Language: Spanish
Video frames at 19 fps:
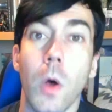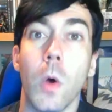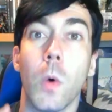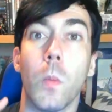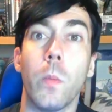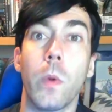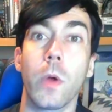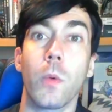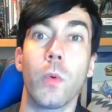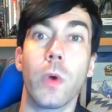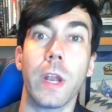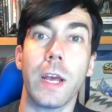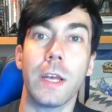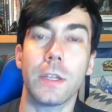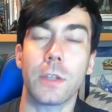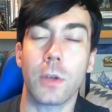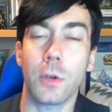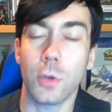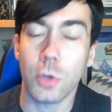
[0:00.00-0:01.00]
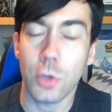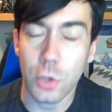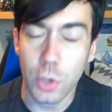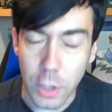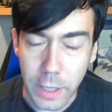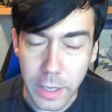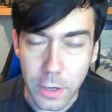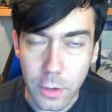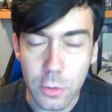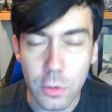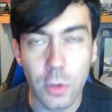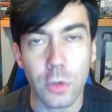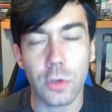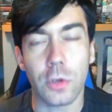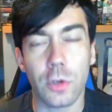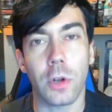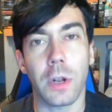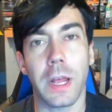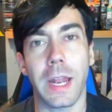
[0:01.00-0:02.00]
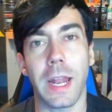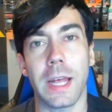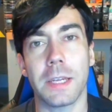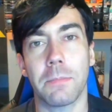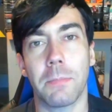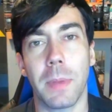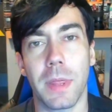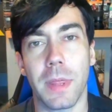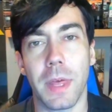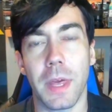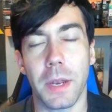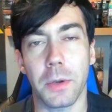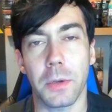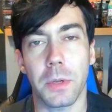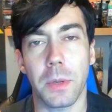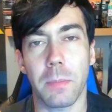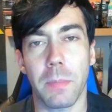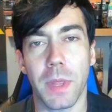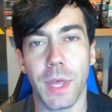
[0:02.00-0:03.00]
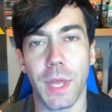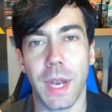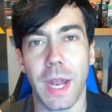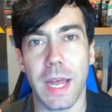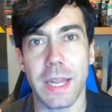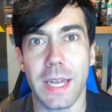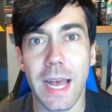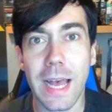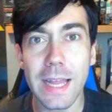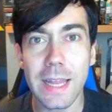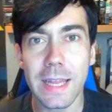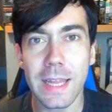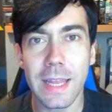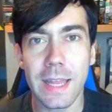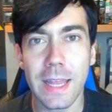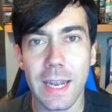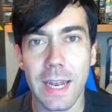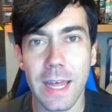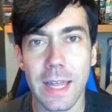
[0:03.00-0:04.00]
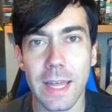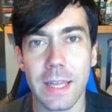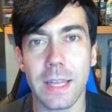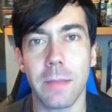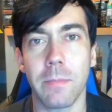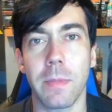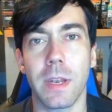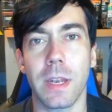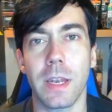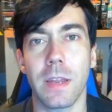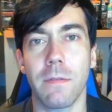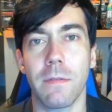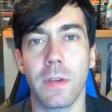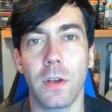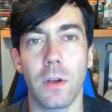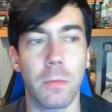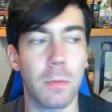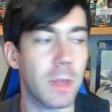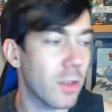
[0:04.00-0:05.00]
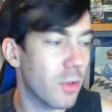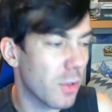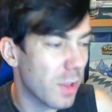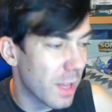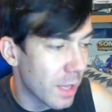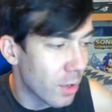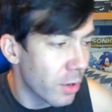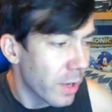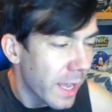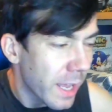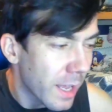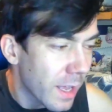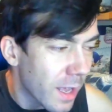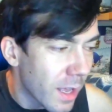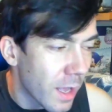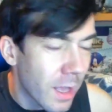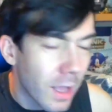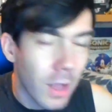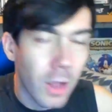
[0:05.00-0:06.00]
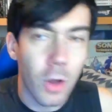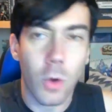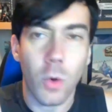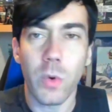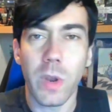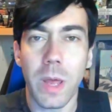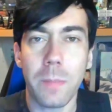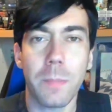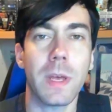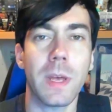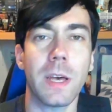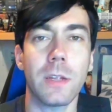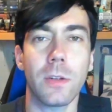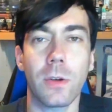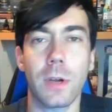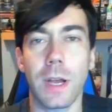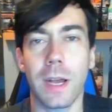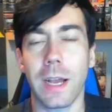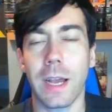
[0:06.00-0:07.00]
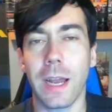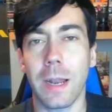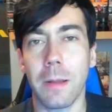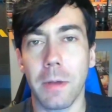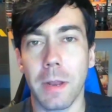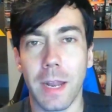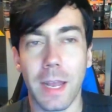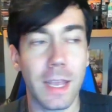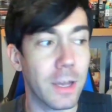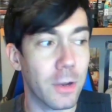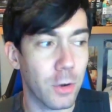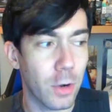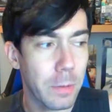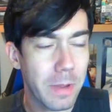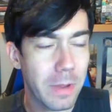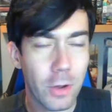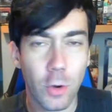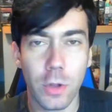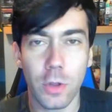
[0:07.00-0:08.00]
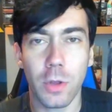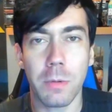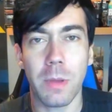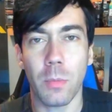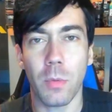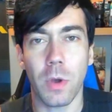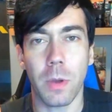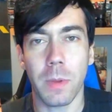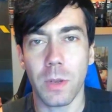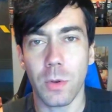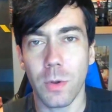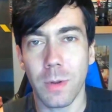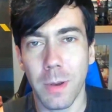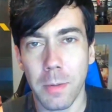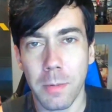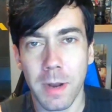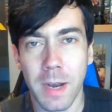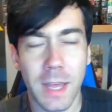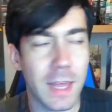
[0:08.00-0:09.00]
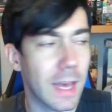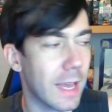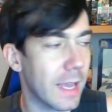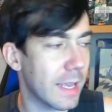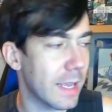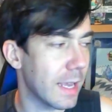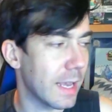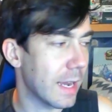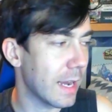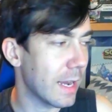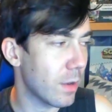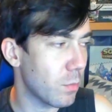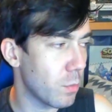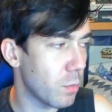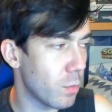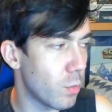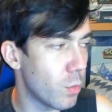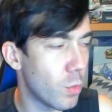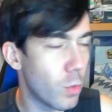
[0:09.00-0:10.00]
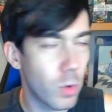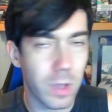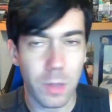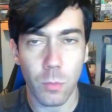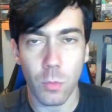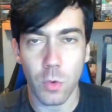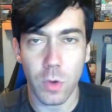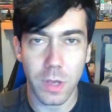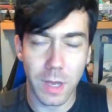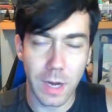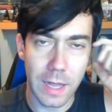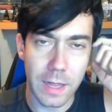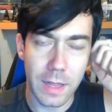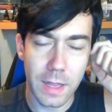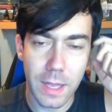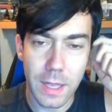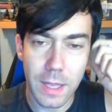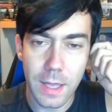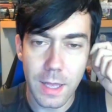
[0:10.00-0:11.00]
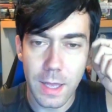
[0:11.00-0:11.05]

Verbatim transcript: Muy buenas consoleros, consoleras, peceros y peceras. Antes de nada este magnífico vídeo donde tengo aquí una pedazo cada que la veréis, que no la habéis cogido todavía porque pesa una barbaridad y es muy muy grande.